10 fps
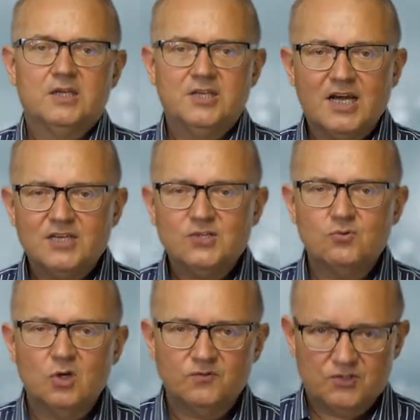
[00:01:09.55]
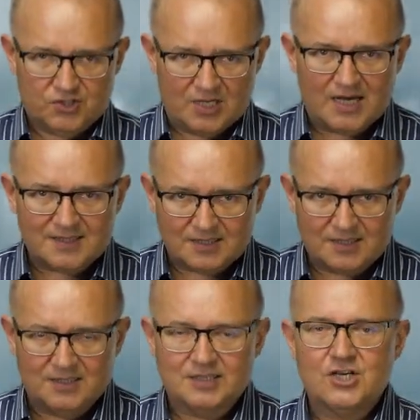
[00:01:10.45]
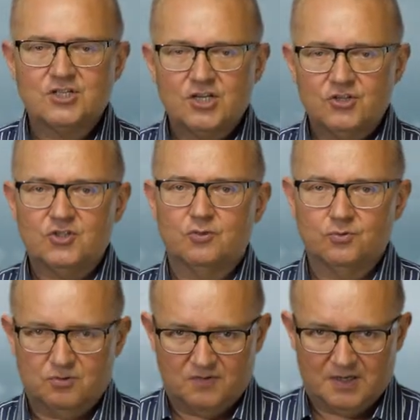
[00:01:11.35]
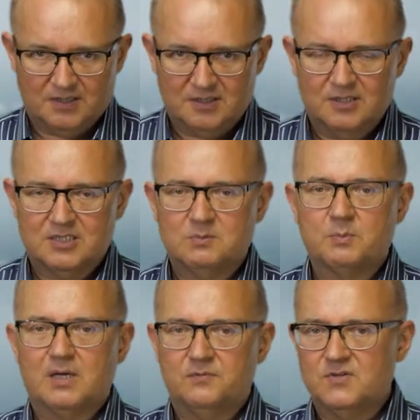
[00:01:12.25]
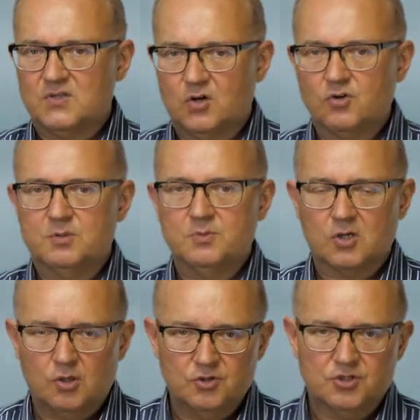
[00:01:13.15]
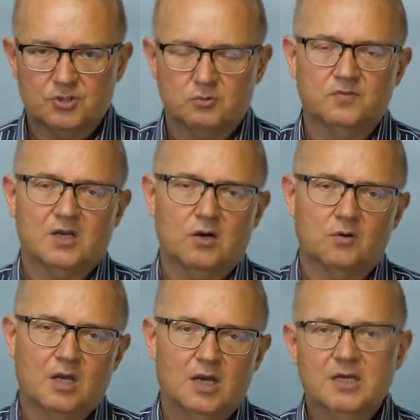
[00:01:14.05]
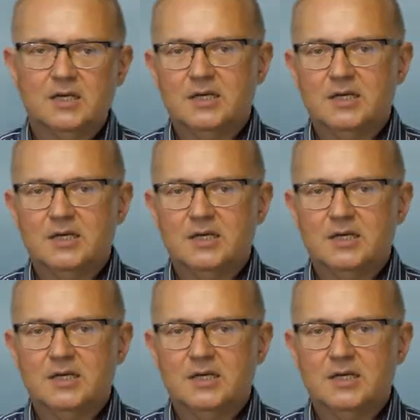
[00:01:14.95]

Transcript: Jakie surowce zielarskie najczęściej są używane, żeby poprawić wzrok, żeby chronić siatkówkę oka?